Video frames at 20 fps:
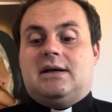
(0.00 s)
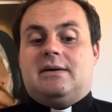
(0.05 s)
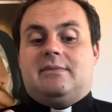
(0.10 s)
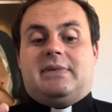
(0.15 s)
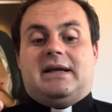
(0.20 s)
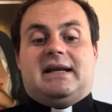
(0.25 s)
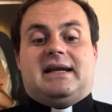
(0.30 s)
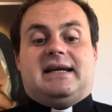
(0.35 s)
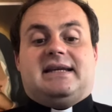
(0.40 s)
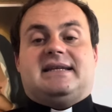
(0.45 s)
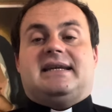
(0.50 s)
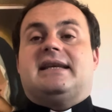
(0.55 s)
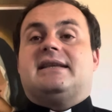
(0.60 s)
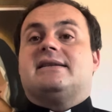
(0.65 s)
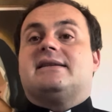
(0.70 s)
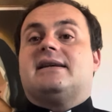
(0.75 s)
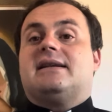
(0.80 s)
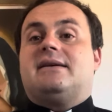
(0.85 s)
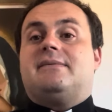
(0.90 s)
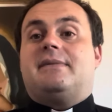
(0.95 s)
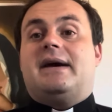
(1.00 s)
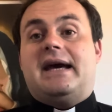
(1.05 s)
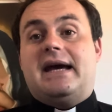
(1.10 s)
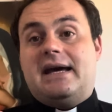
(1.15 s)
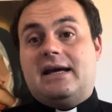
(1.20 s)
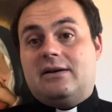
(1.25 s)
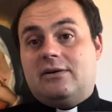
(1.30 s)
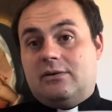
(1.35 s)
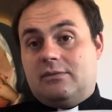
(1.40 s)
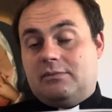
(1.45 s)
perché senza di
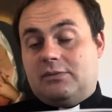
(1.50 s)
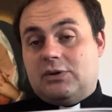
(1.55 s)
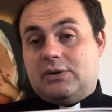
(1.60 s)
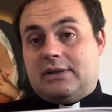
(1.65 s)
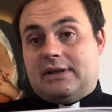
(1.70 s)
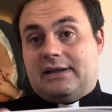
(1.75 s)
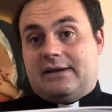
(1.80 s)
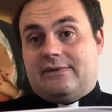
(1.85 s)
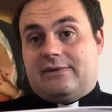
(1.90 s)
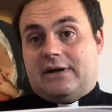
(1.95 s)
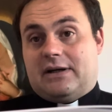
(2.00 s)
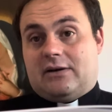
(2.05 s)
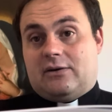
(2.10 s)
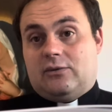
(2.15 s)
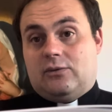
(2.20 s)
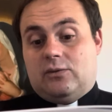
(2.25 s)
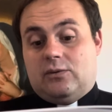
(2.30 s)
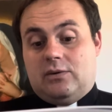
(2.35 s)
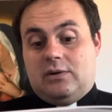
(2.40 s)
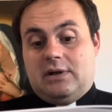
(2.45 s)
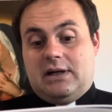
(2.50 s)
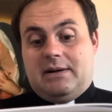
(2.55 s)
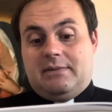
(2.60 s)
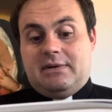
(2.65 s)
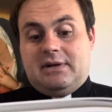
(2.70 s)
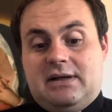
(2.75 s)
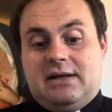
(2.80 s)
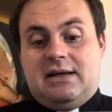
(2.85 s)
me non potete far nulla.